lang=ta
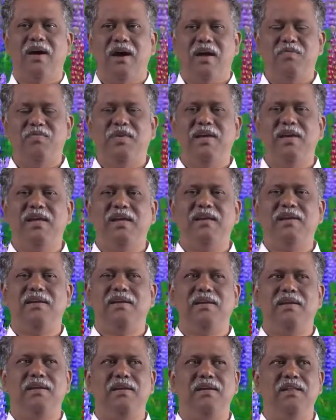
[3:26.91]
அவர்
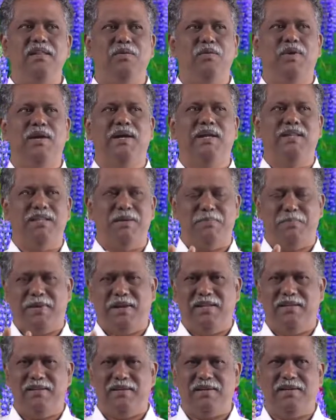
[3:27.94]
இந்த உலகத்தை
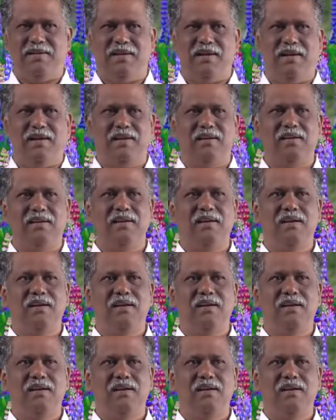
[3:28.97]
படைத்திருக்கிறார்